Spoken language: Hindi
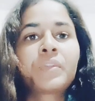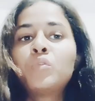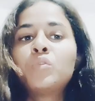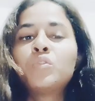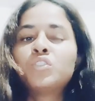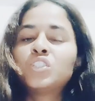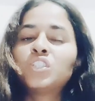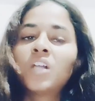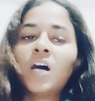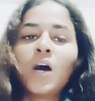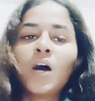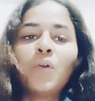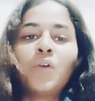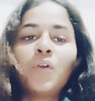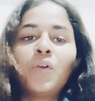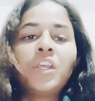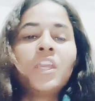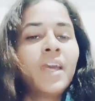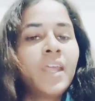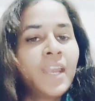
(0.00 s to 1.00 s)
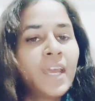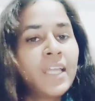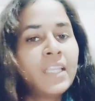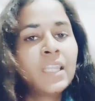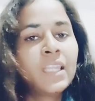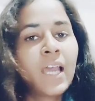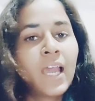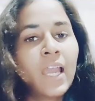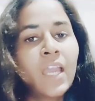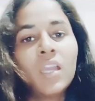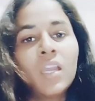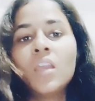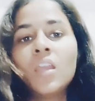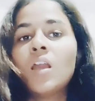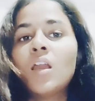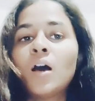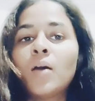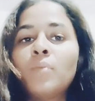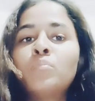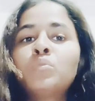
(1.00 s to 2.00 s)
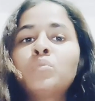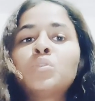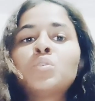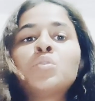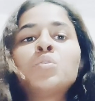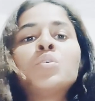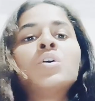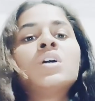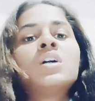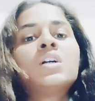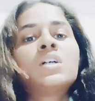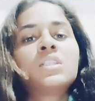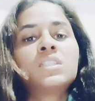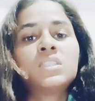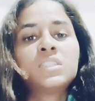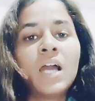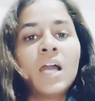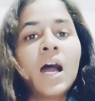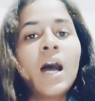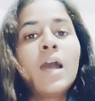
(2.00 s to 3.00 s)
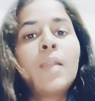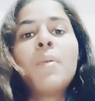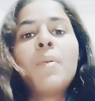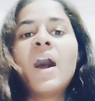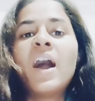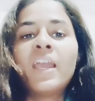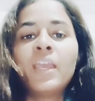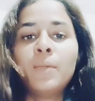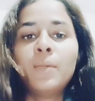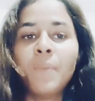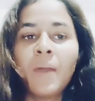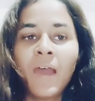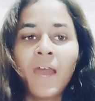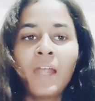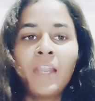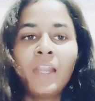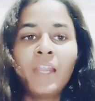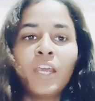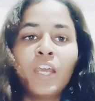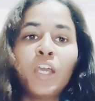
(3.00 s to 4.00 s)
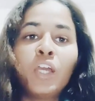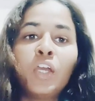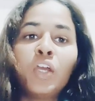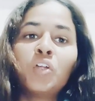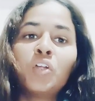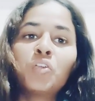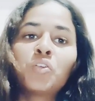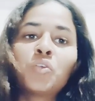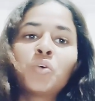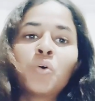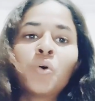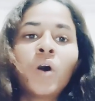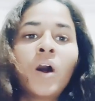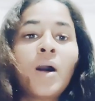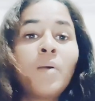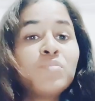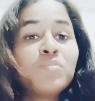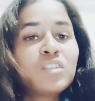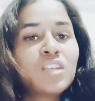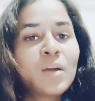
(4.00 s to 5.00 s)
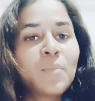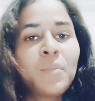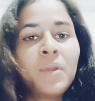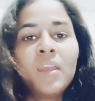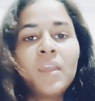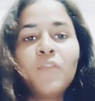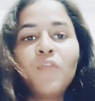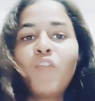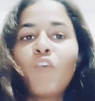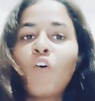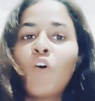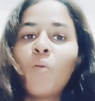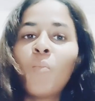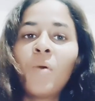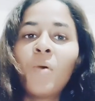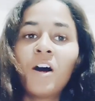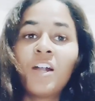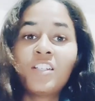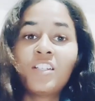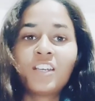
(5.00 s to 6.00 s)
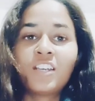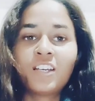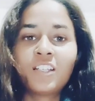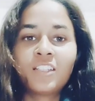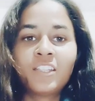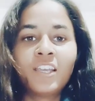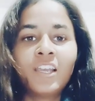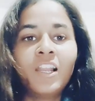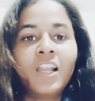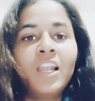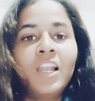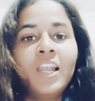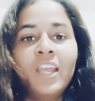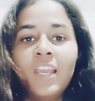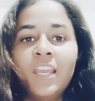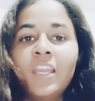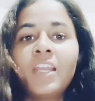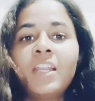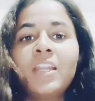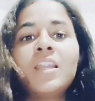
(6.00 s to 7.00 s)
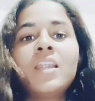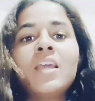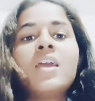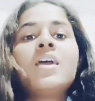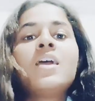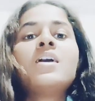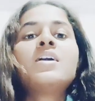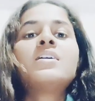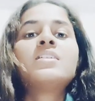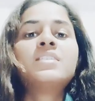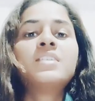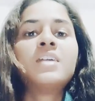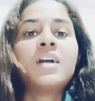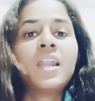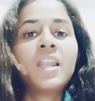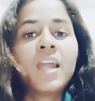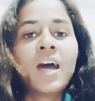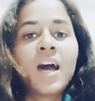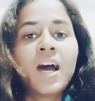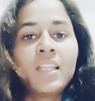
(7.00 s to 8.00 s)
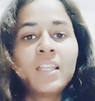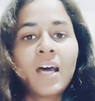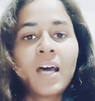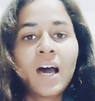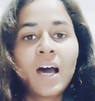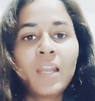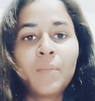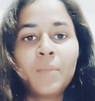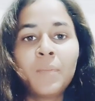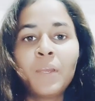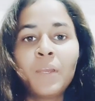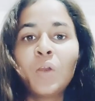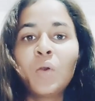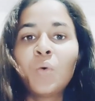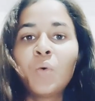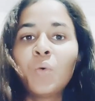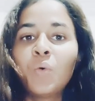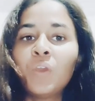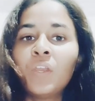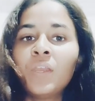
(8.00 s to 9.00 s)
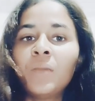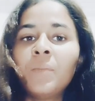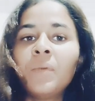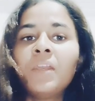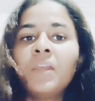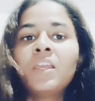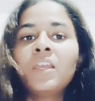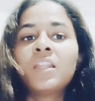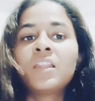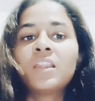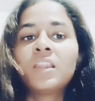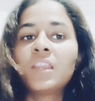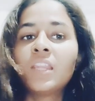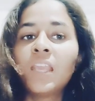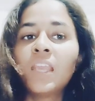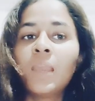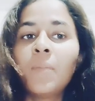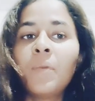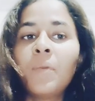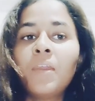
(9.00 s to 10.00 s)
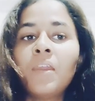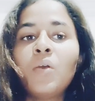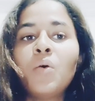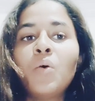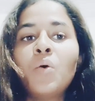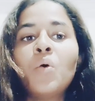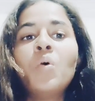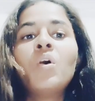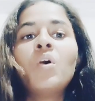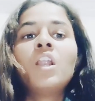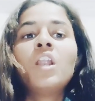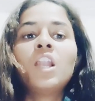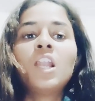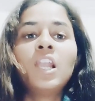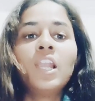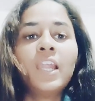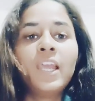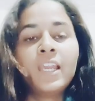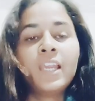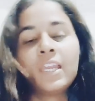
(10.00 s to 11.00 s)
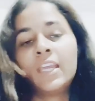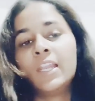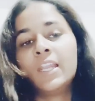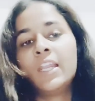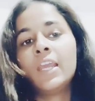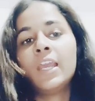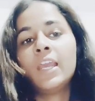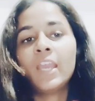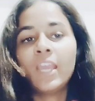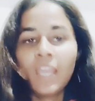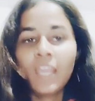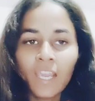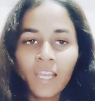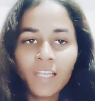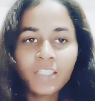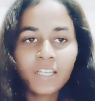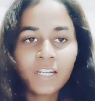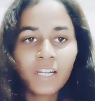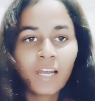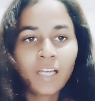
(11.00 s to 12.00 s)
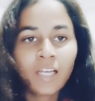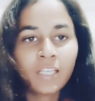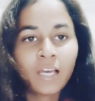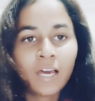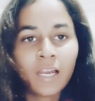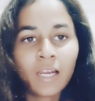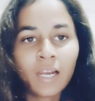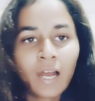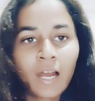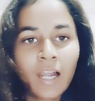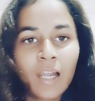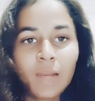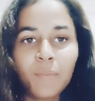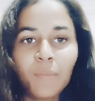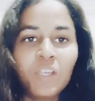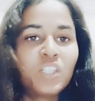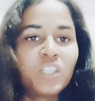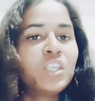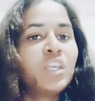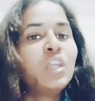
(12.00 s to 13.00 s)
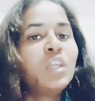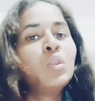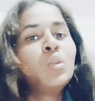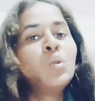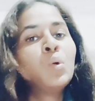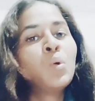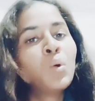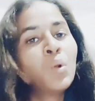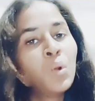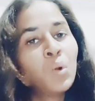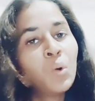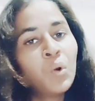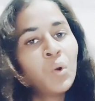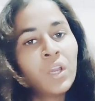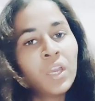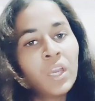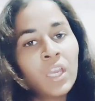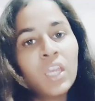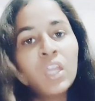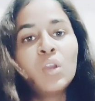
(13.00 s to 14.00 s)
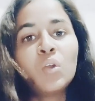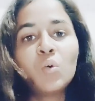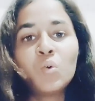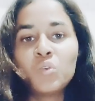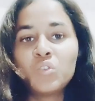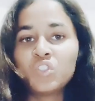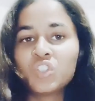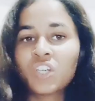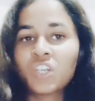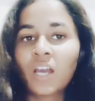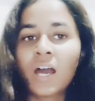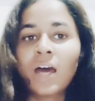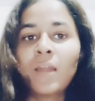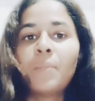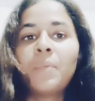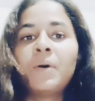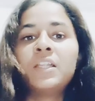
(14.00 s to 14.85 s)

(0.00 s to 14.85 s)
कुछ डाउट ये रहता है कि हम तो चार भाई बहन हैं तो हम सभी फॉर्म भर सकते हैं लेकिन जन आधार में कोई भी कितने भी हो लेकिन एक जन आधार कार्ड में से दो लोग ही रोजगार